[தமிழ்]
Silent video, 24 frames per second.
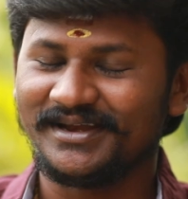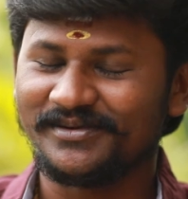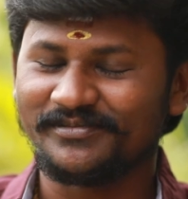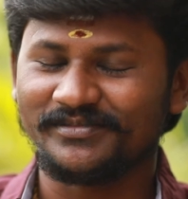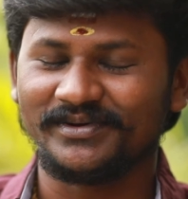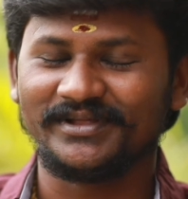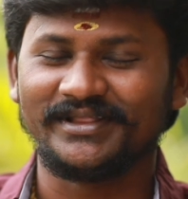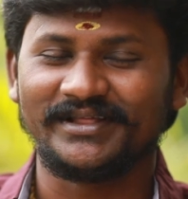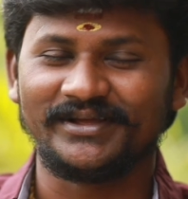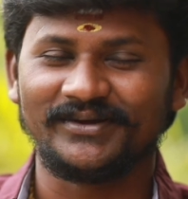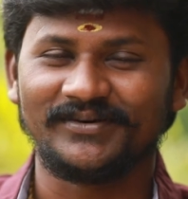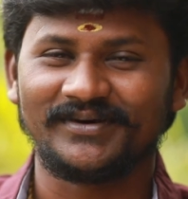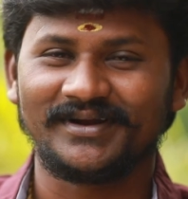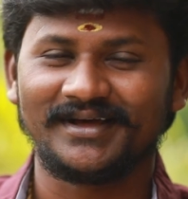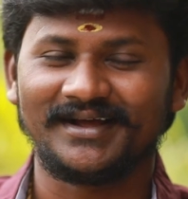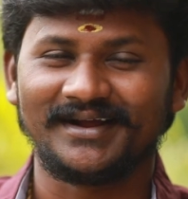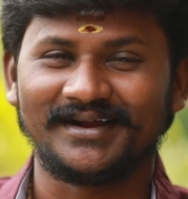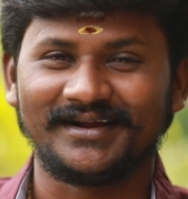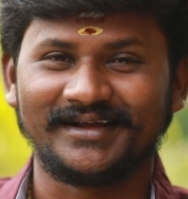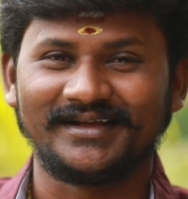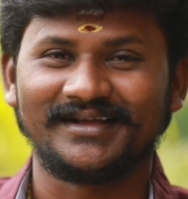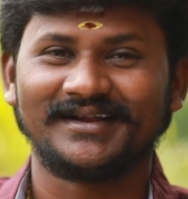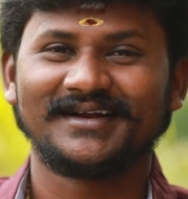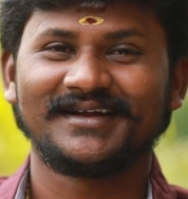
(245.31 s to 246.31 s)
நிம்மதியோடு
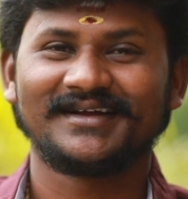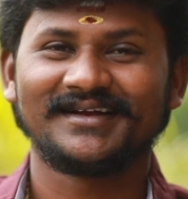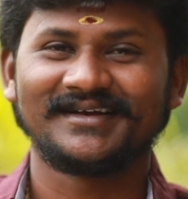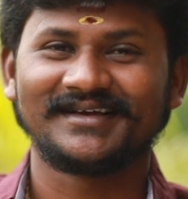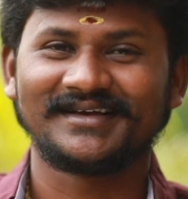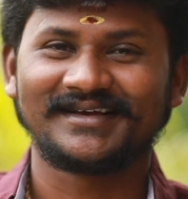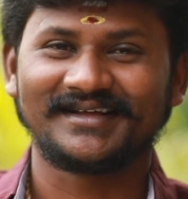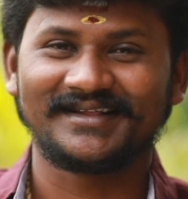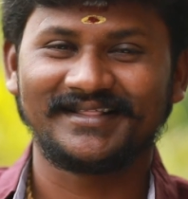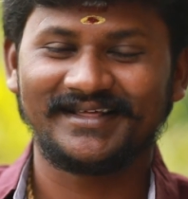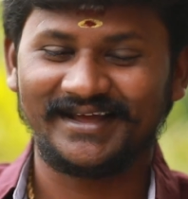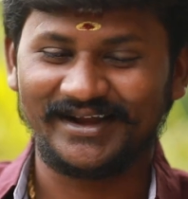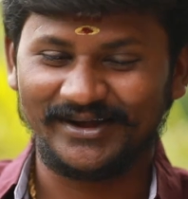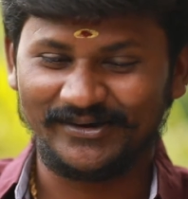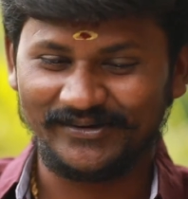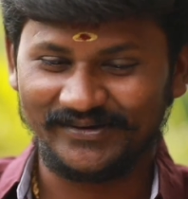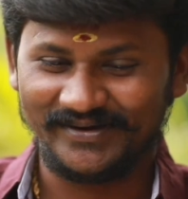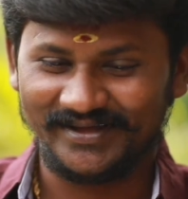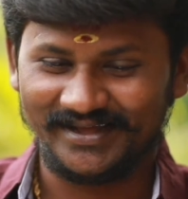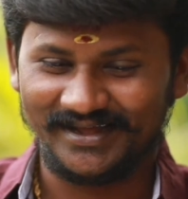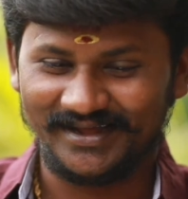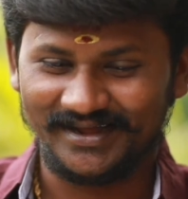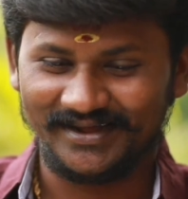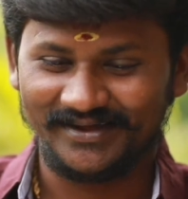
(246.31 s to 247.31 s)
அங்கே இருக்கணுங்கிறது தான்
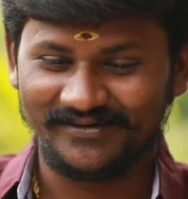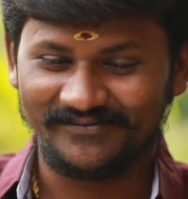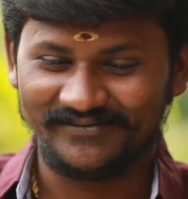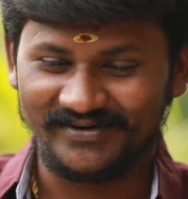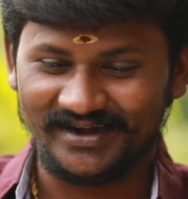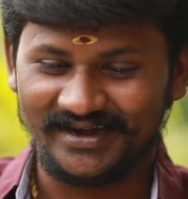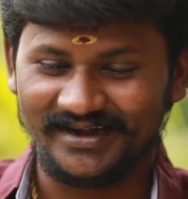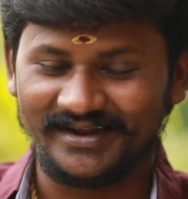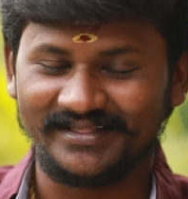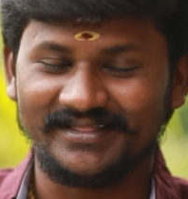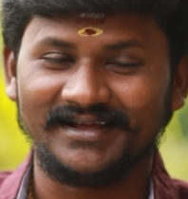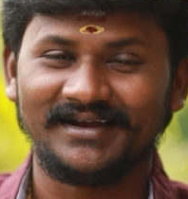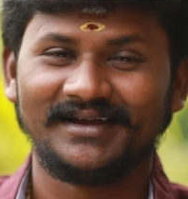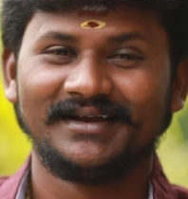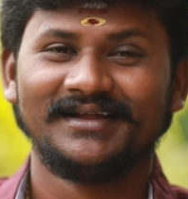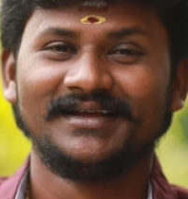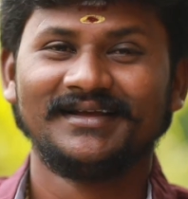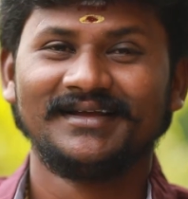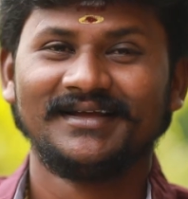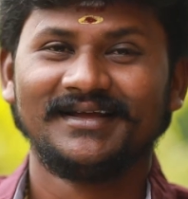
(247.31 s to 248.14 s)
என்னோடய வேண்டுதல்